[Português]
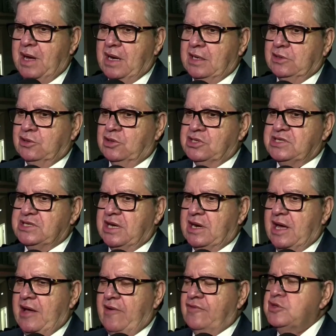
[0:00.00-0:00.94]
desembargador
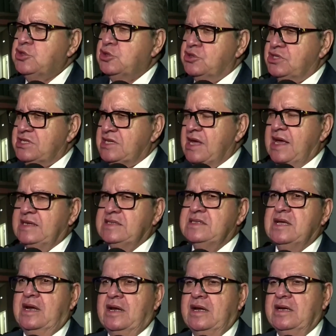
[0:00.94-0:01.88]
Serafo
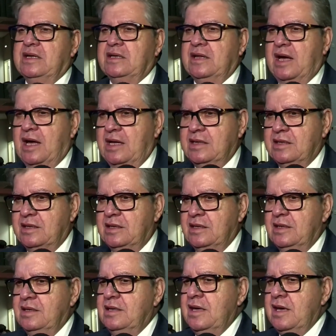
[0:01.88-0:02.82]
sucesso, serenidade
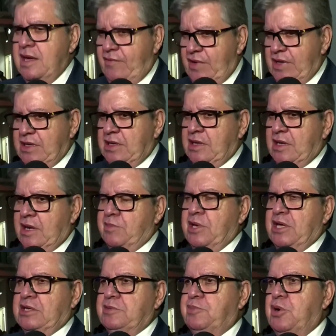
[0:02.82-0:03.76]
e que
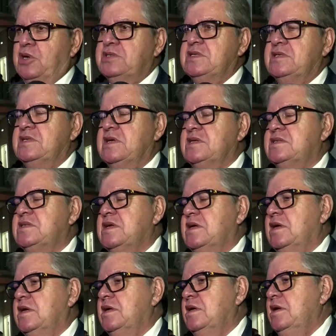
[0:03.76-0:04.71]
verdadeiramente possa
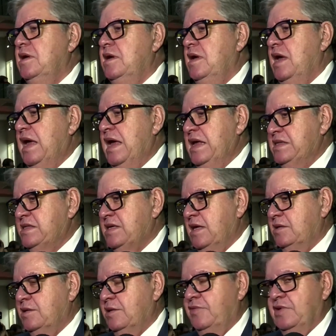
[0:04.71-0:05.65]
exercer
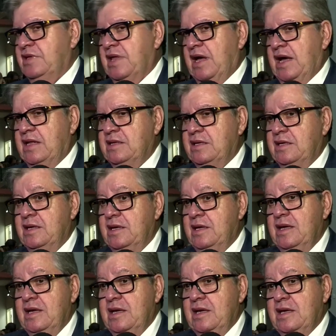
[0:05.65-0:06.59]
essa atividade
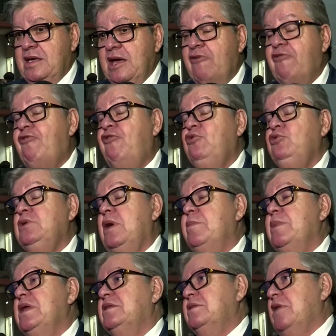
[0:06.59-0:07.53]
que é
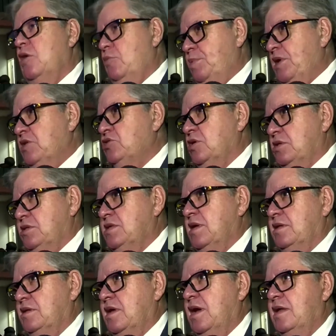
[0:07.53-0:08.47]
fundamental para a
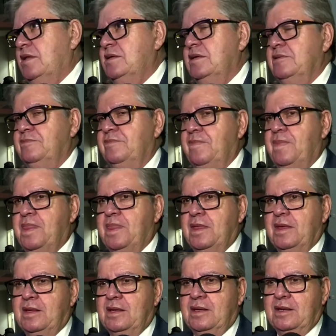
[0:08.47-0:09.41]
sociedade,
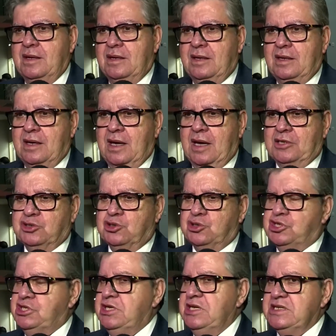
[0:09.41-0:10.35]
que é a
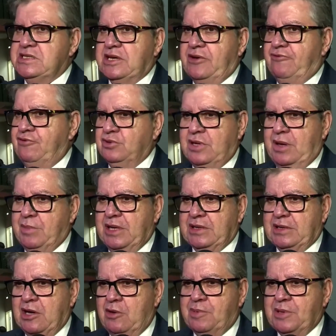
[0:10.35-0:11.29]
justiça é
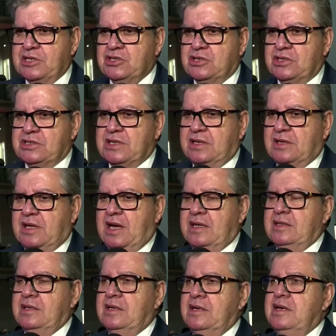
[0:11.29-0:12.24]
fundamental para a
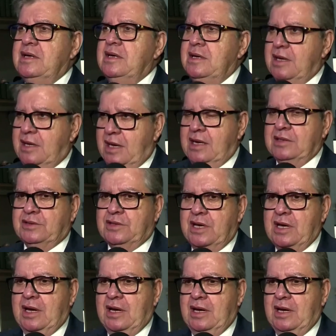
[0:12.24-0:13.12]
sociedade e que ele